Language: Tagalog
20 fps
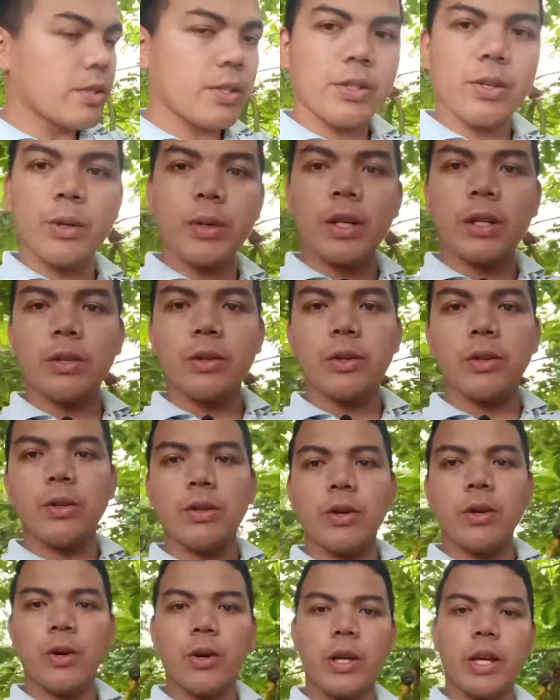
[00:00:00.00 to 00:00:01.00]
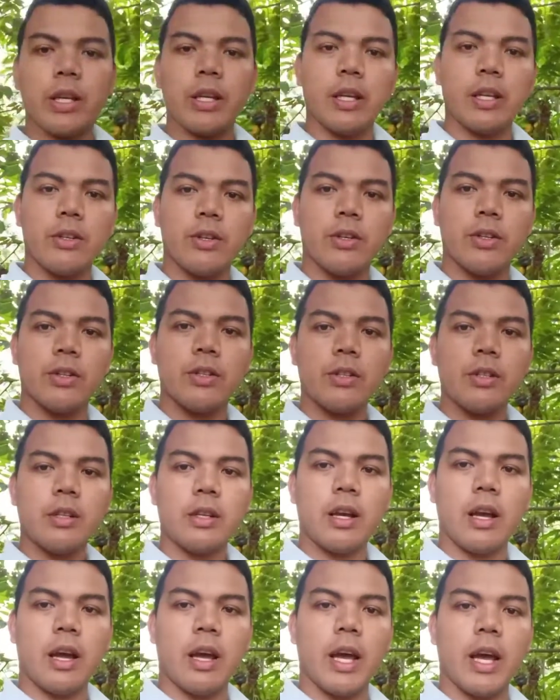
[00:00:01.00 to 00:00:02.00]
So itong Hoya na to
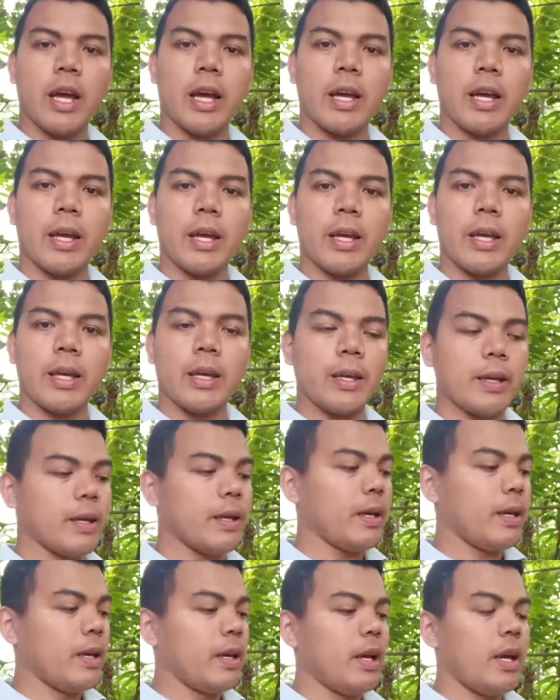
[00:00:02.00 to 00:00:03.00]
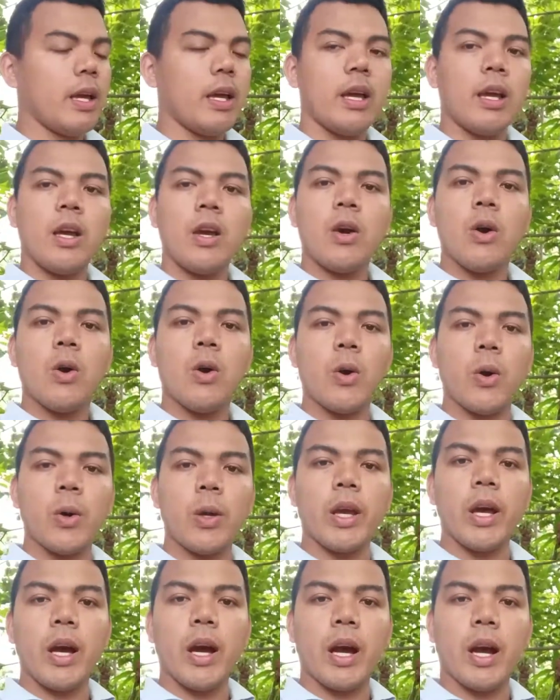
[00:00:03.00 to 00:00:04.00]
ay
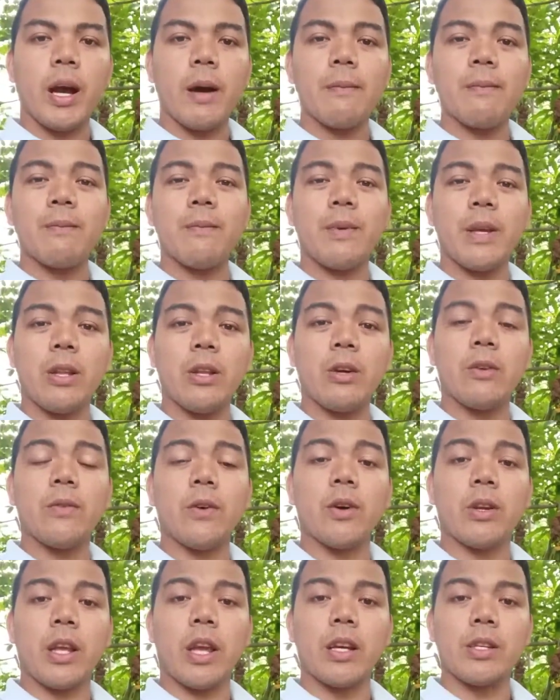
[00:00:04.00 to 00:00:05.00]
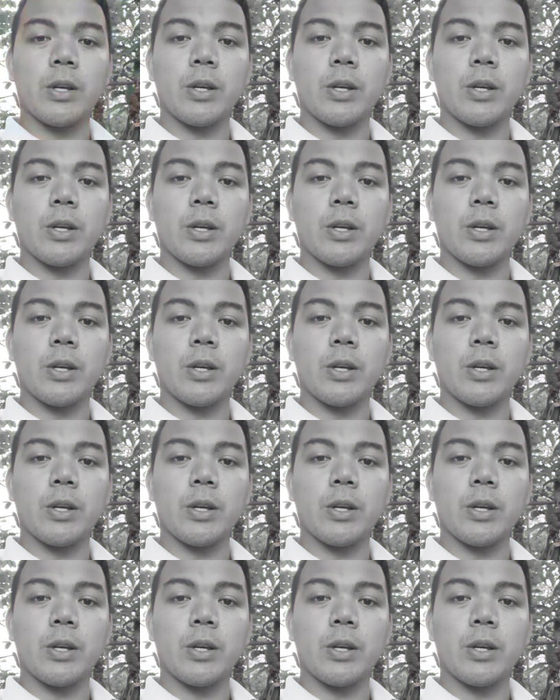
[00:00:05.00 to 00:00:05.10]
Hoya Campylophoria.